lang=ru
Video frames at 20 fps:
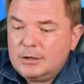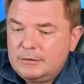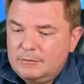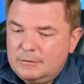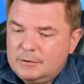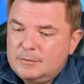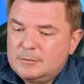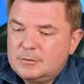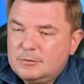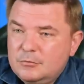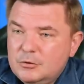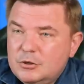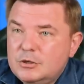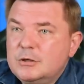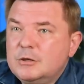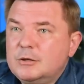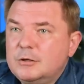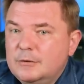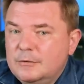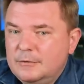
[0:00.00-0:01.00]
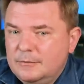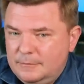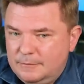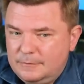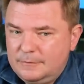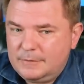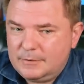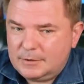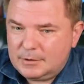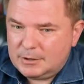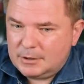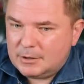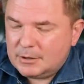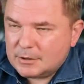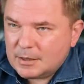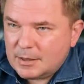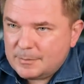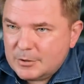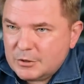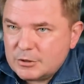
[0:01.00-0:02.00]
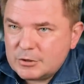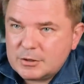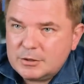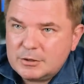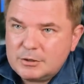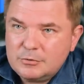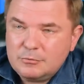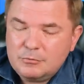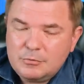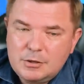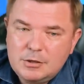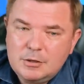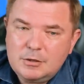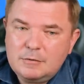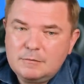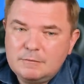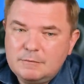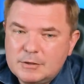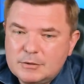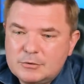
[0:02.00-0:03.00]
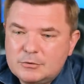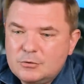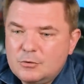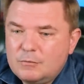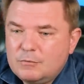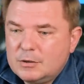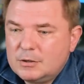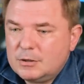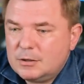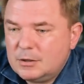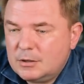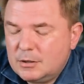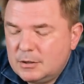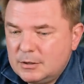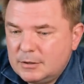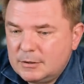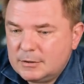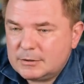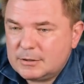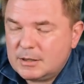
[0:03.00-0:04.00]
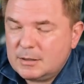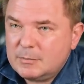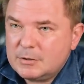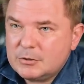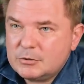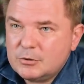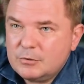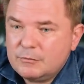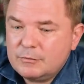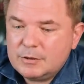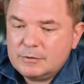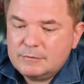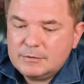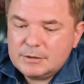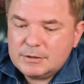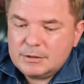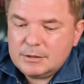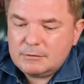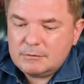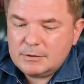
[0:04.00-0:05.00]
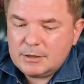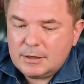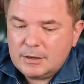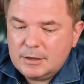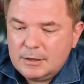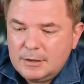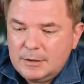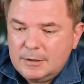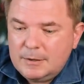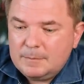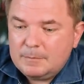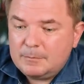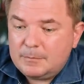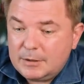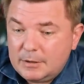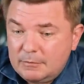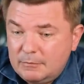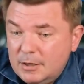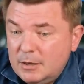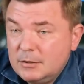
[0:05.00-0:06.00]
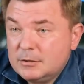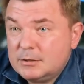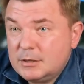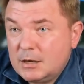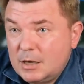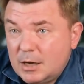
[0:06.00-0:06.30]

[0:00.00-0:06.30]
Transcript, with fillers: И в этом случае в экономической теории, в основах э, стоимостного инвестирования появляются